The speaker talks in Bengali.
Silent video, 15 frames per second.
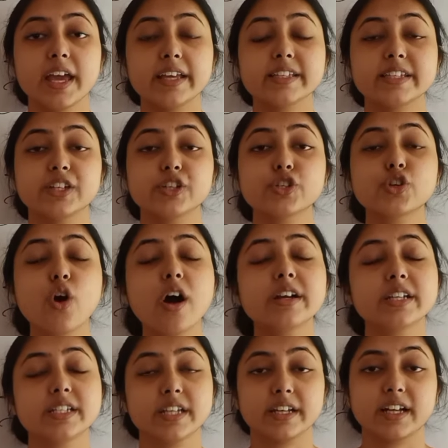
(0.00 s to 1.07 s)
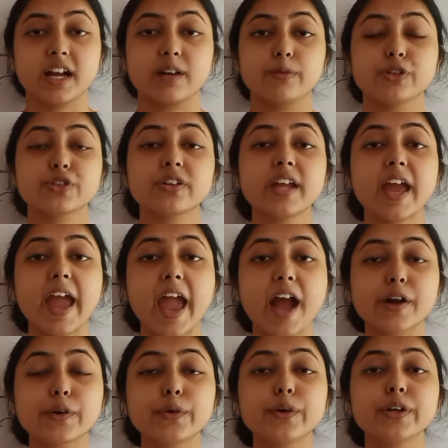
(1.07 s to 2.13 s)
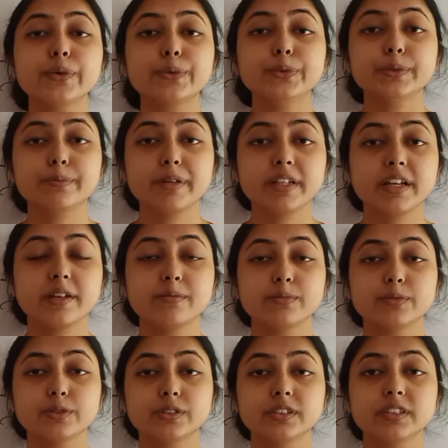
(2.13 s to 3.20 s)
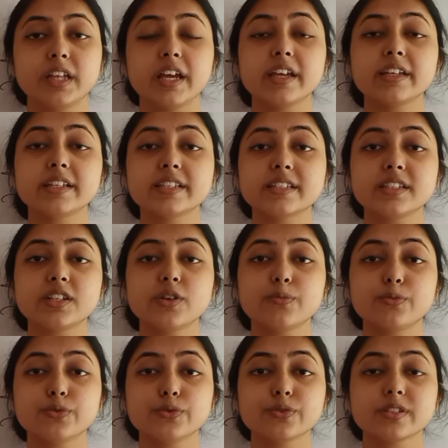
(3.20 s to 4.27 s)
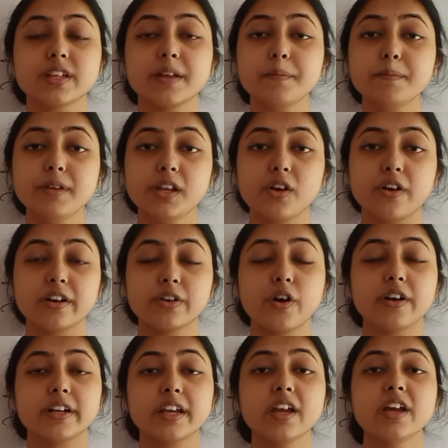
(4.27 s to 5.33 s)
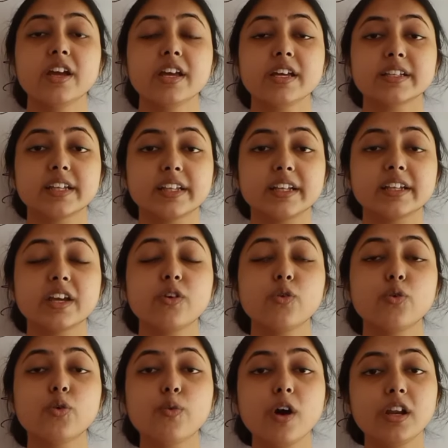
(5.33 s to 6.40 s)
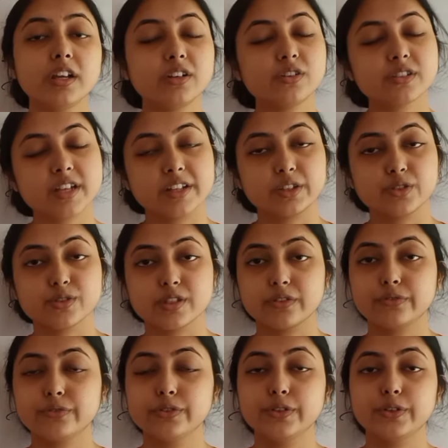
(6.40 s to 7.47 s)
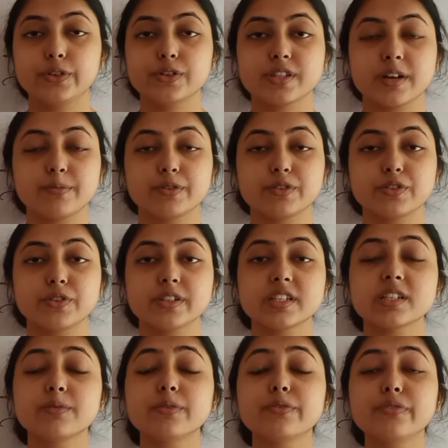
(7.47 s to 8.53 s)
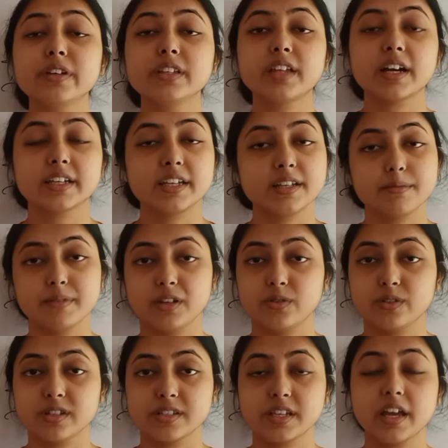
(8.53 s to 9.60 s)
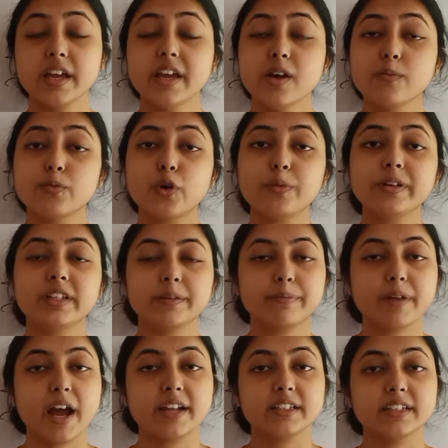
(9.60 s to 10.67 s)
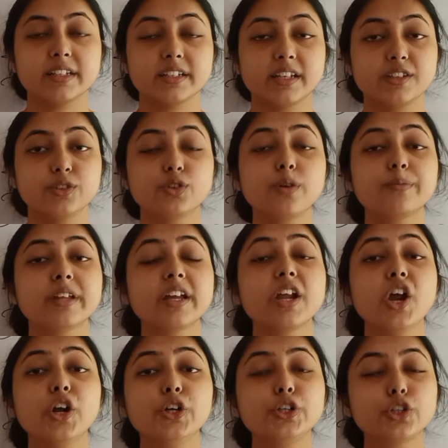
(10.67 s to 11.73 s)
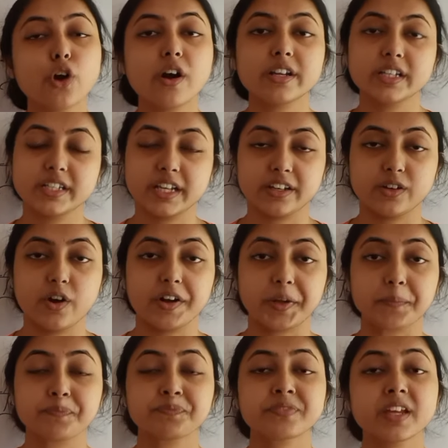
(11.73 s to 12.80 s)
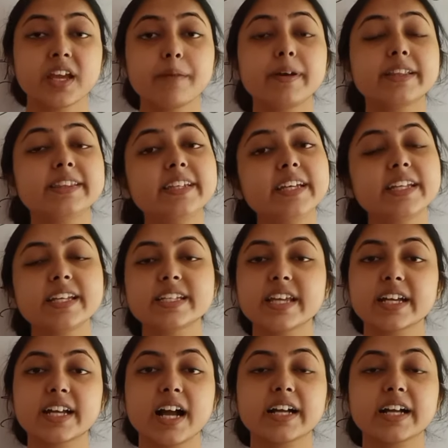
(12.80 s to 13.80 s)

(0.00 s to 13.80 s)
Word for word: এই যে স্বনিষেক কাকে বলে যখন একই উদ্ভিদের মধ্যে স্ত্রী ও পুরুষদের মিলন ঘটে তাদেরকে উভলিঙ্গ জাতীয় যে ফুলগুলো যেমন রয়েছে যেমন ফিদা কিরমি রয়েছে প্রভৃতি প্রাণীদের কিন্তু ওদের স্বনিষেক ঘটে এবার দিনিষেক